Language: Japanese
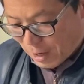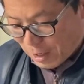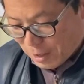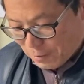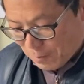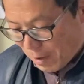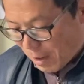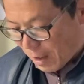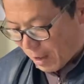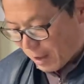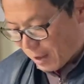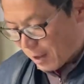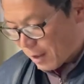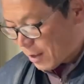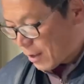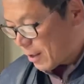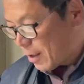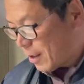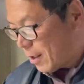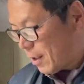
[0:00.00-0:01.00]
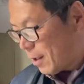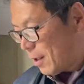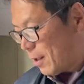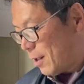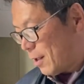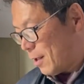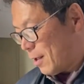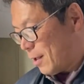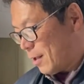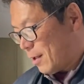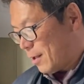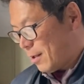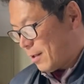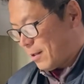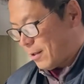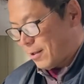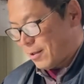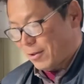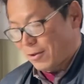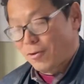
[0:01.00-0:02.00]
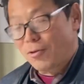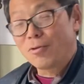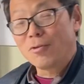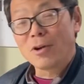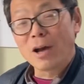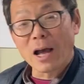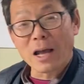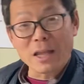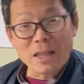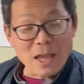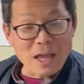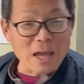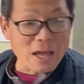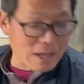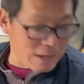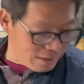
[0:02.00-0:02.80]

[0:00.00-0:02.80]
はうん有害で